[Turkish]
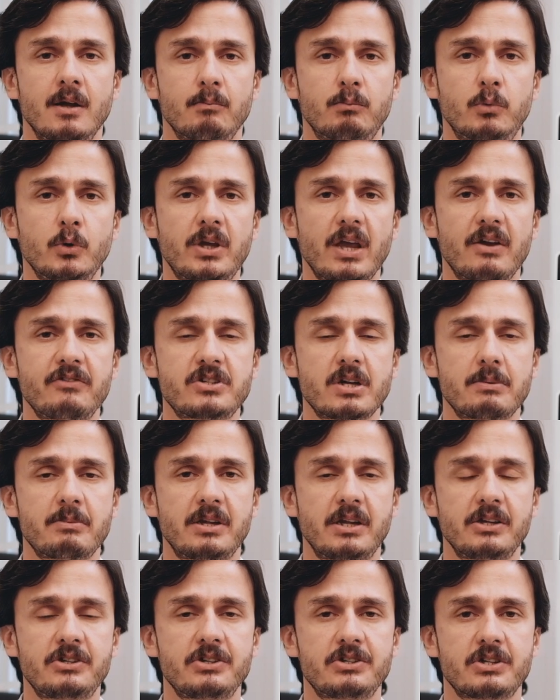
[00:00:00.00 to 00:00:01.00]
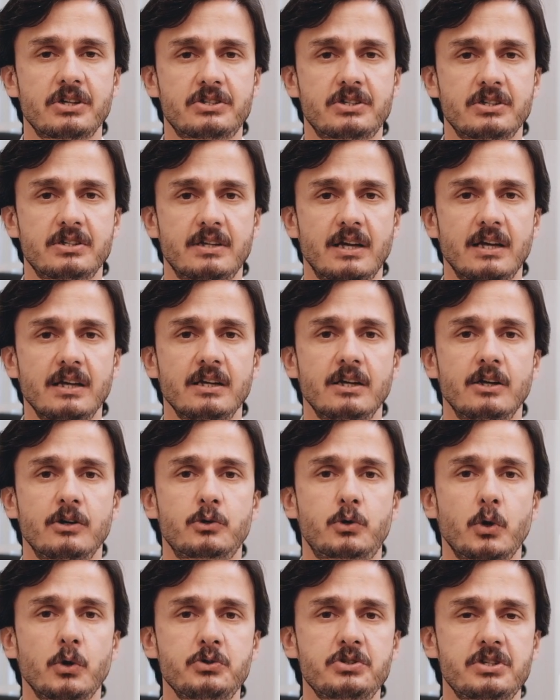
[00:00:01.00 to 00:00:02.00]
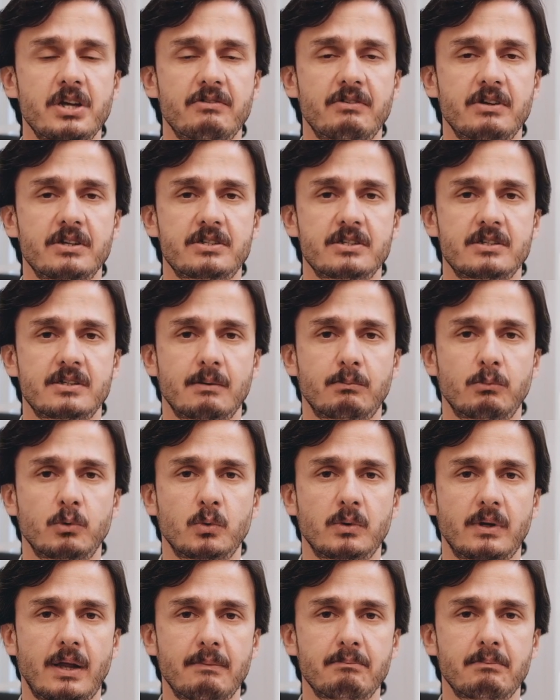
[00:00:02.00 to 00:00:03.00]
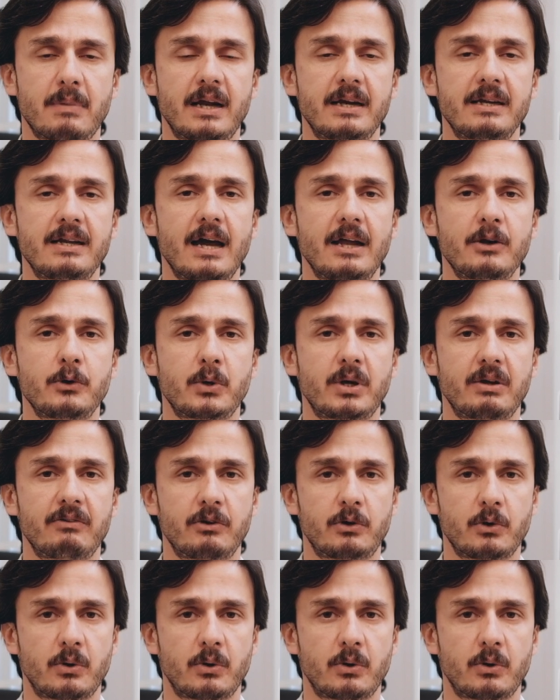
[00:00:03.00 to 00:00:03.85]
Bu gevşeme neticesinde göz çevresinde bulunan bariyer görevi